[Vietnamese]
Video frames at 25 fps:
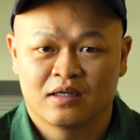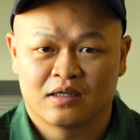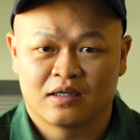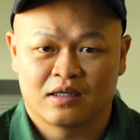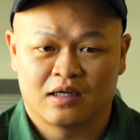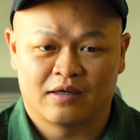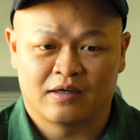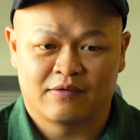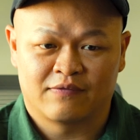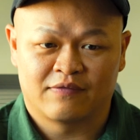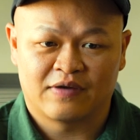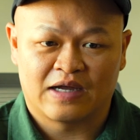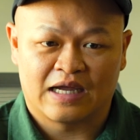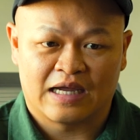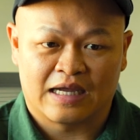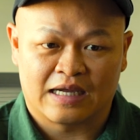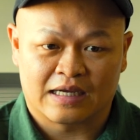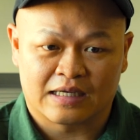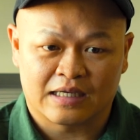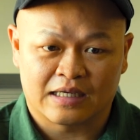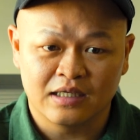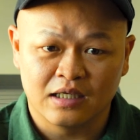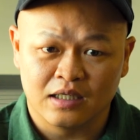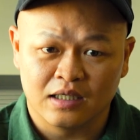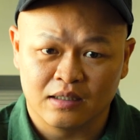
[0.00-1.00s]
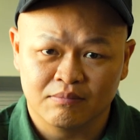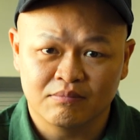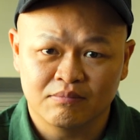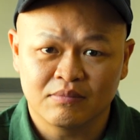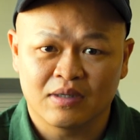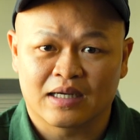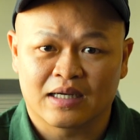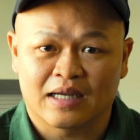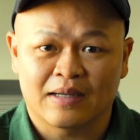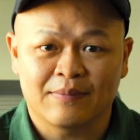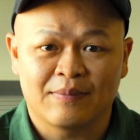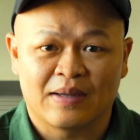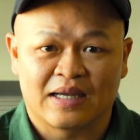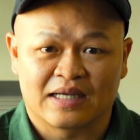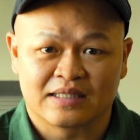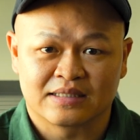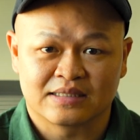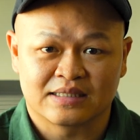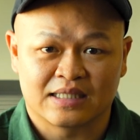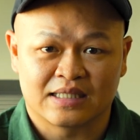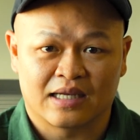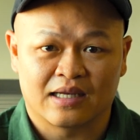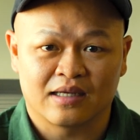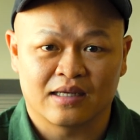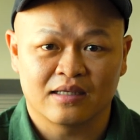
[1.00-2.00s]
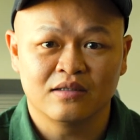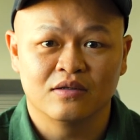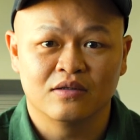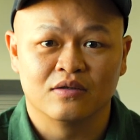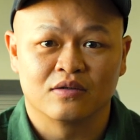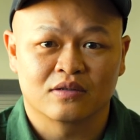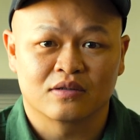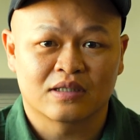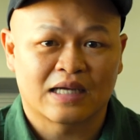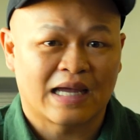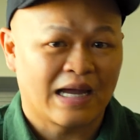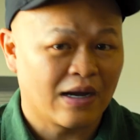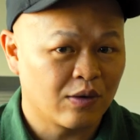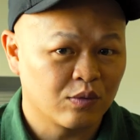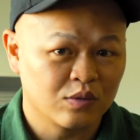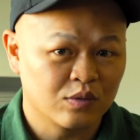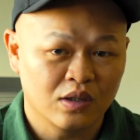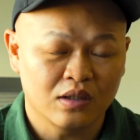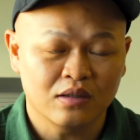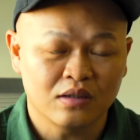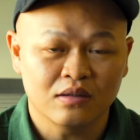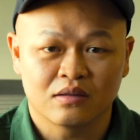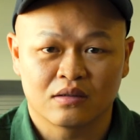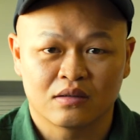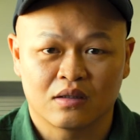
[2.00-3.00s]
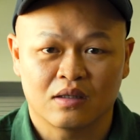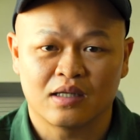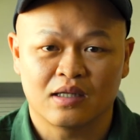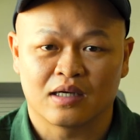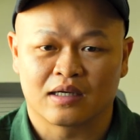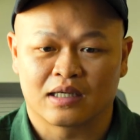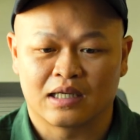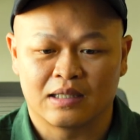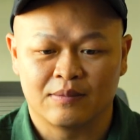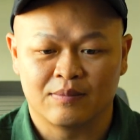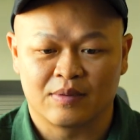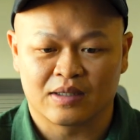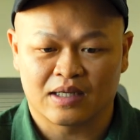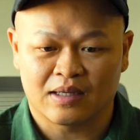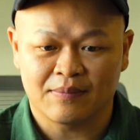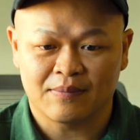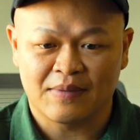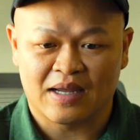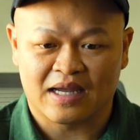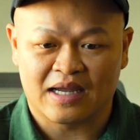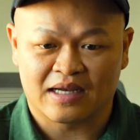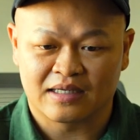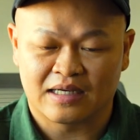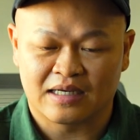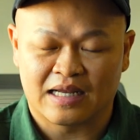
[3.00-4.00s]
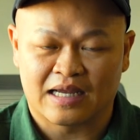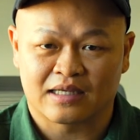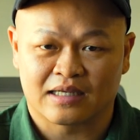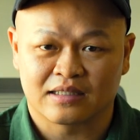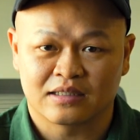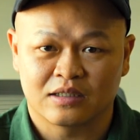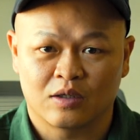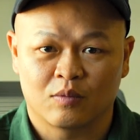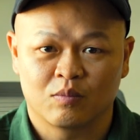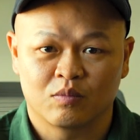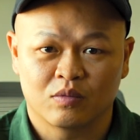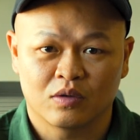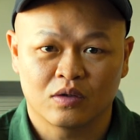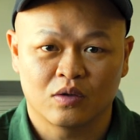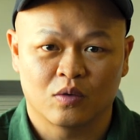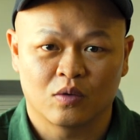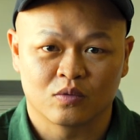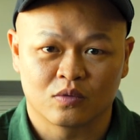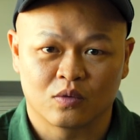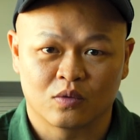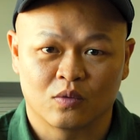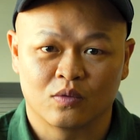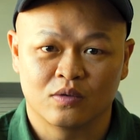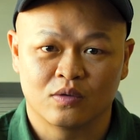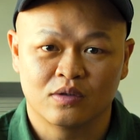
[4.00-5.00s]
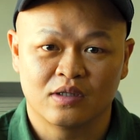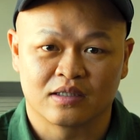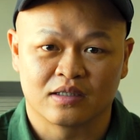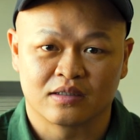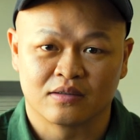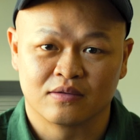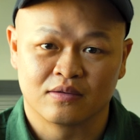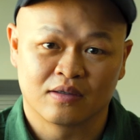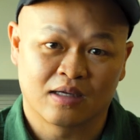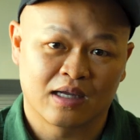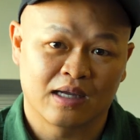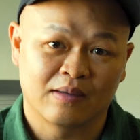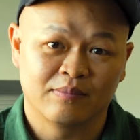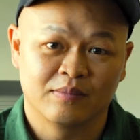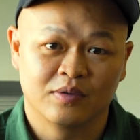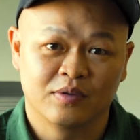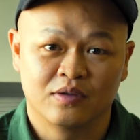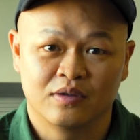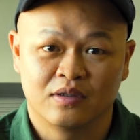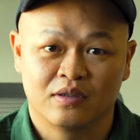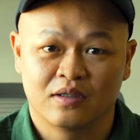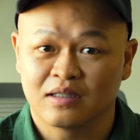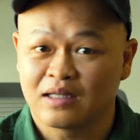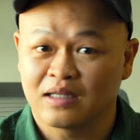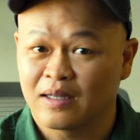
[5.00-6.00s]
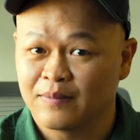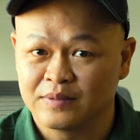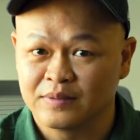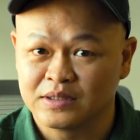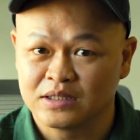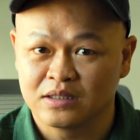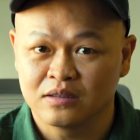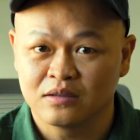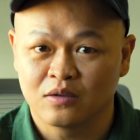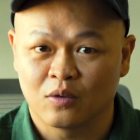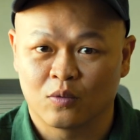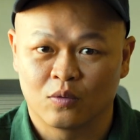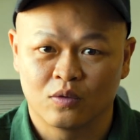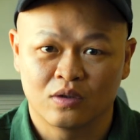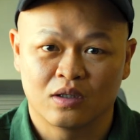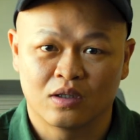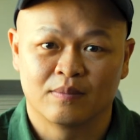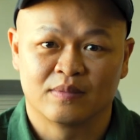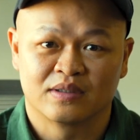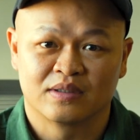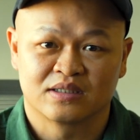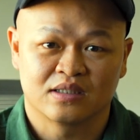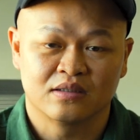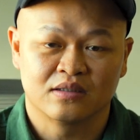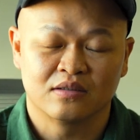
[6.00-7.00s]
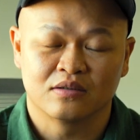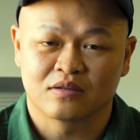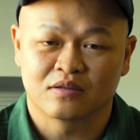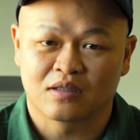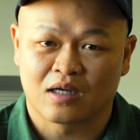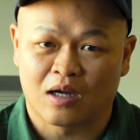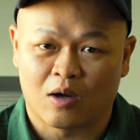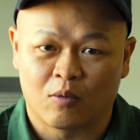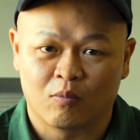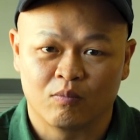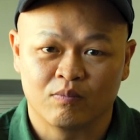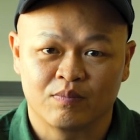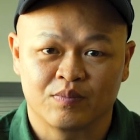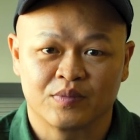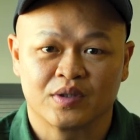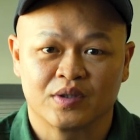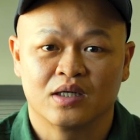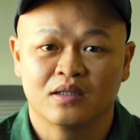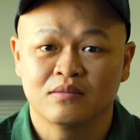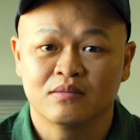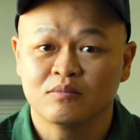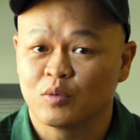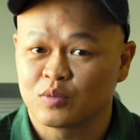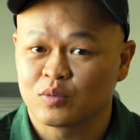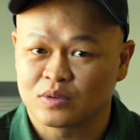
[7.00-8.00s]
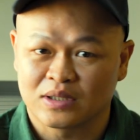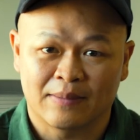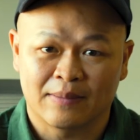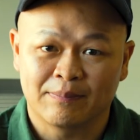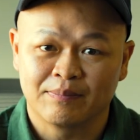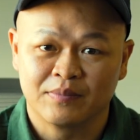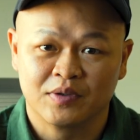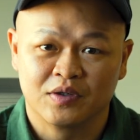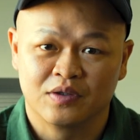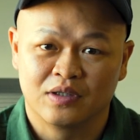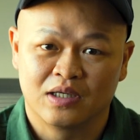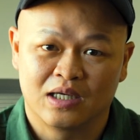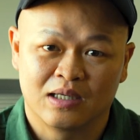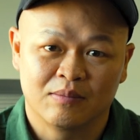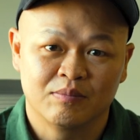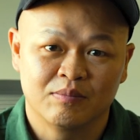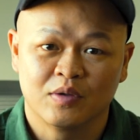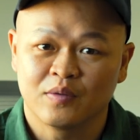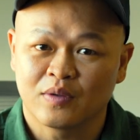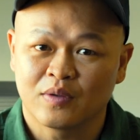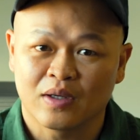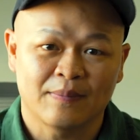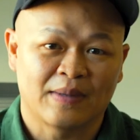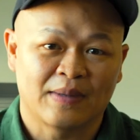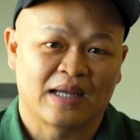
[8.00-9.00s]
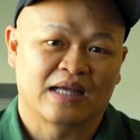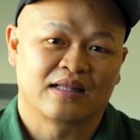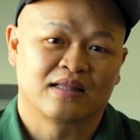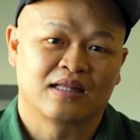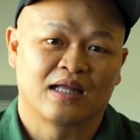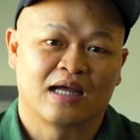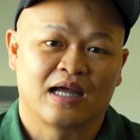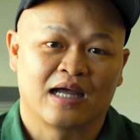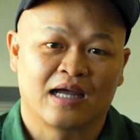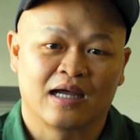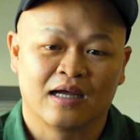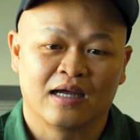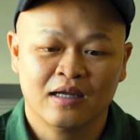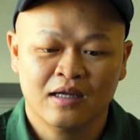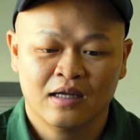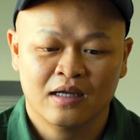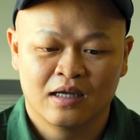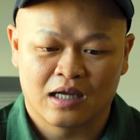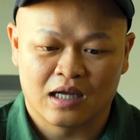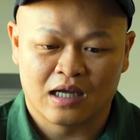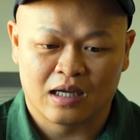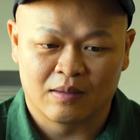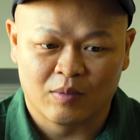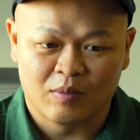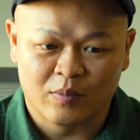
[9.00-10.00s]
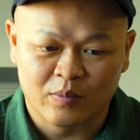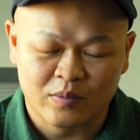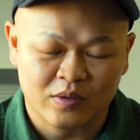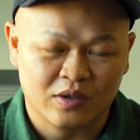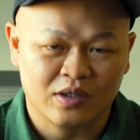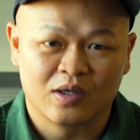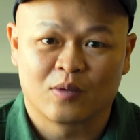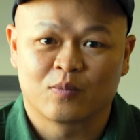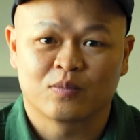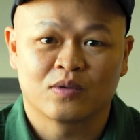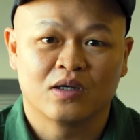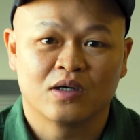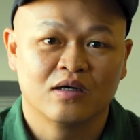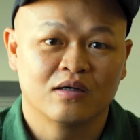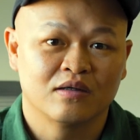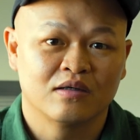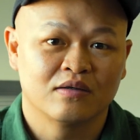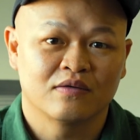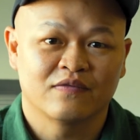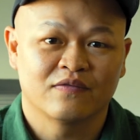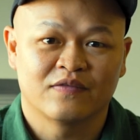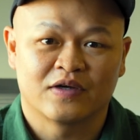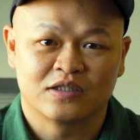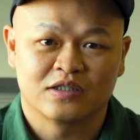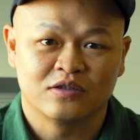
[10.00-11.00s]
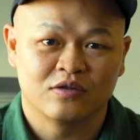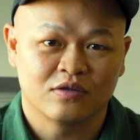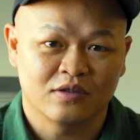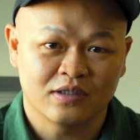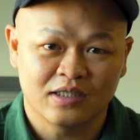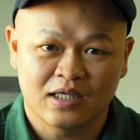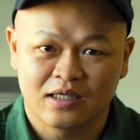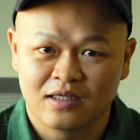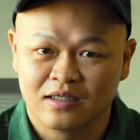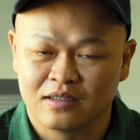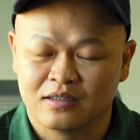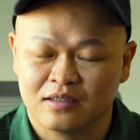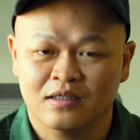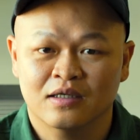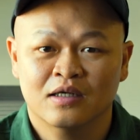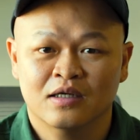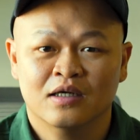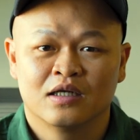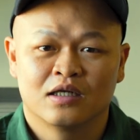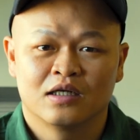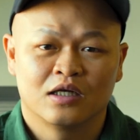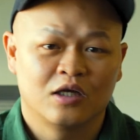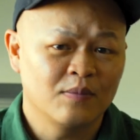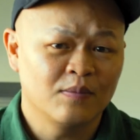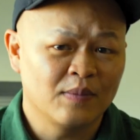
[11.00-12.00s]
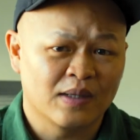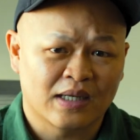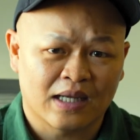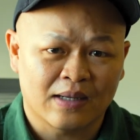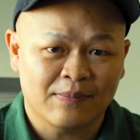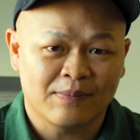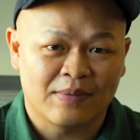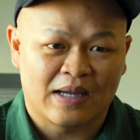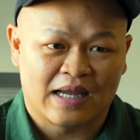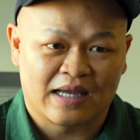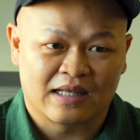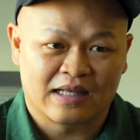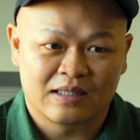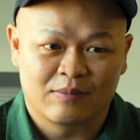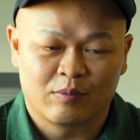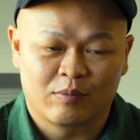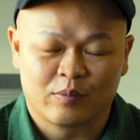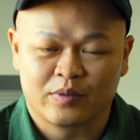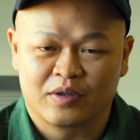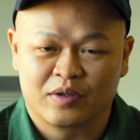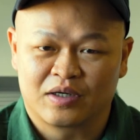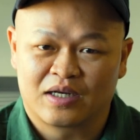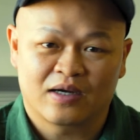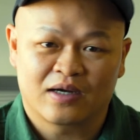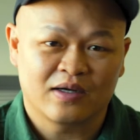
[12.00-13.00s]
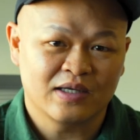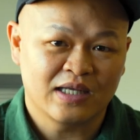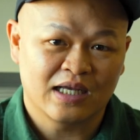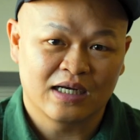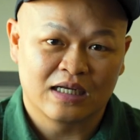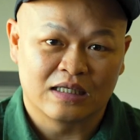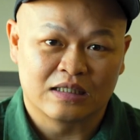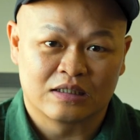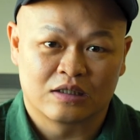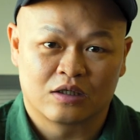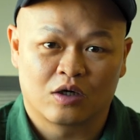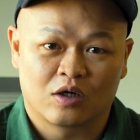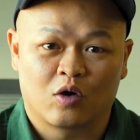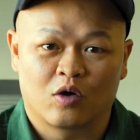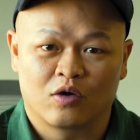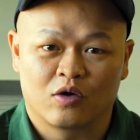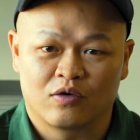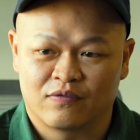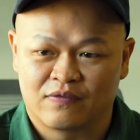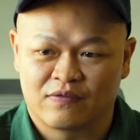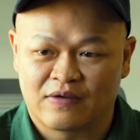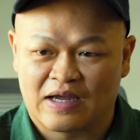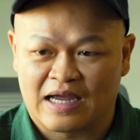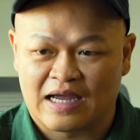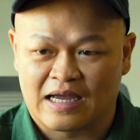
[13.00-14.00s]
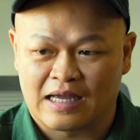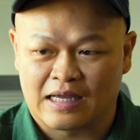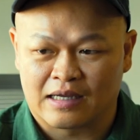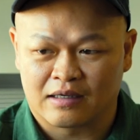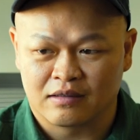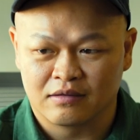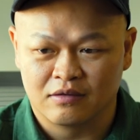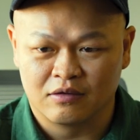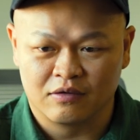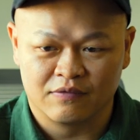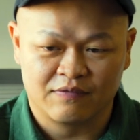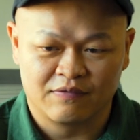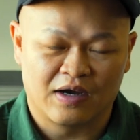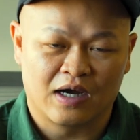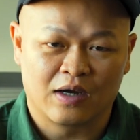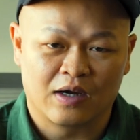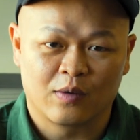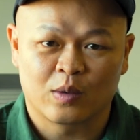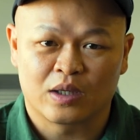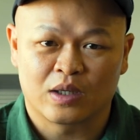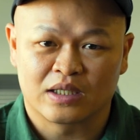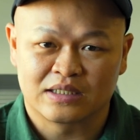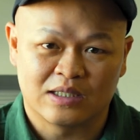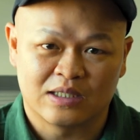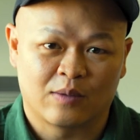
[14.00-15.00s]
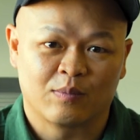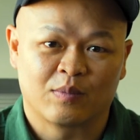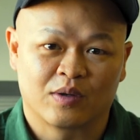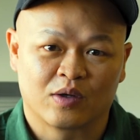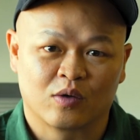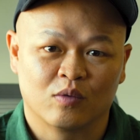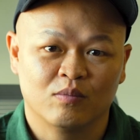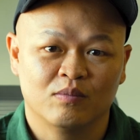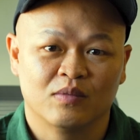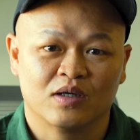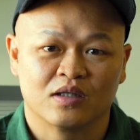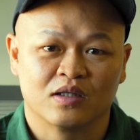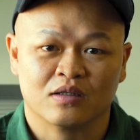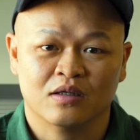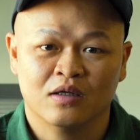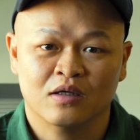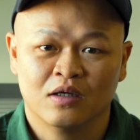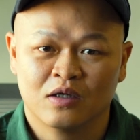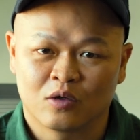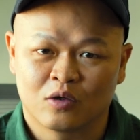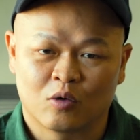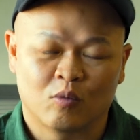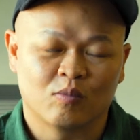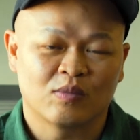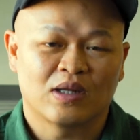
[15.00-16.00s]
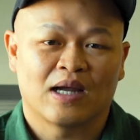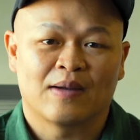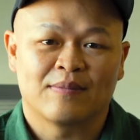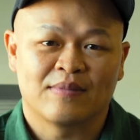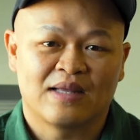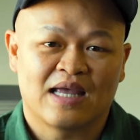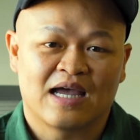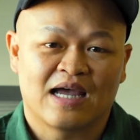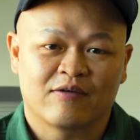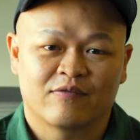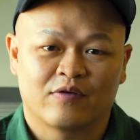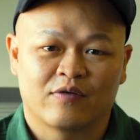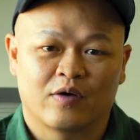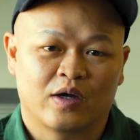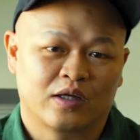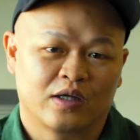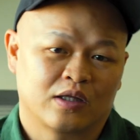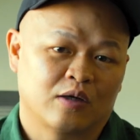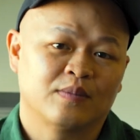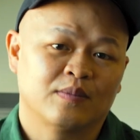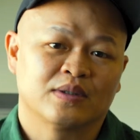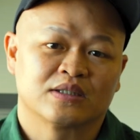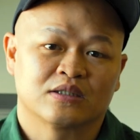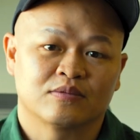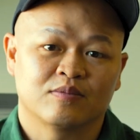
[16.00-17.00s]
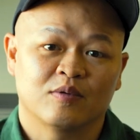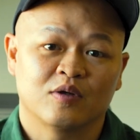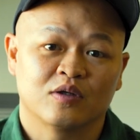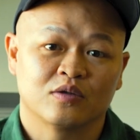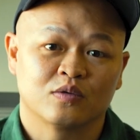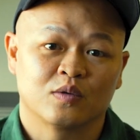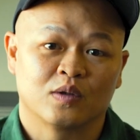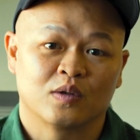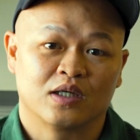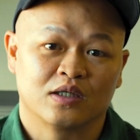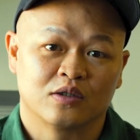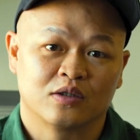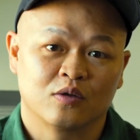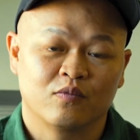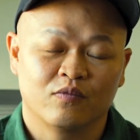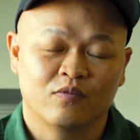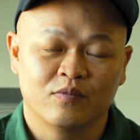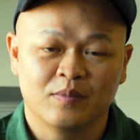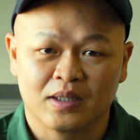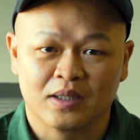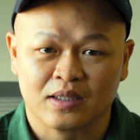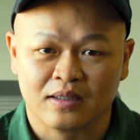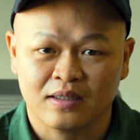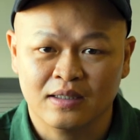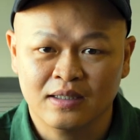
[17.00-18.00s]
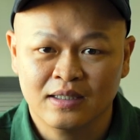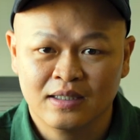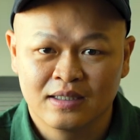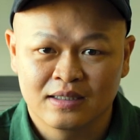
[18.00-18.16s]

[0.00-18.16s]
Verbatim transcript: à, và cái điểm mà các bạn sẽ được cao nhất đó là khi mà các bạn đạt trong cái độ tuổi là từ 20 đến 29 tuổi thì mình sẽ được cộng đến 110 điểm nếu các bạn là à, một người độc thân và chưa có gia đình nếu mà các bạn là một người đã có gia đình rồi và người vợ hoặc là chồng này của mình cũng tham gia vào hệ thống experience này chúng mình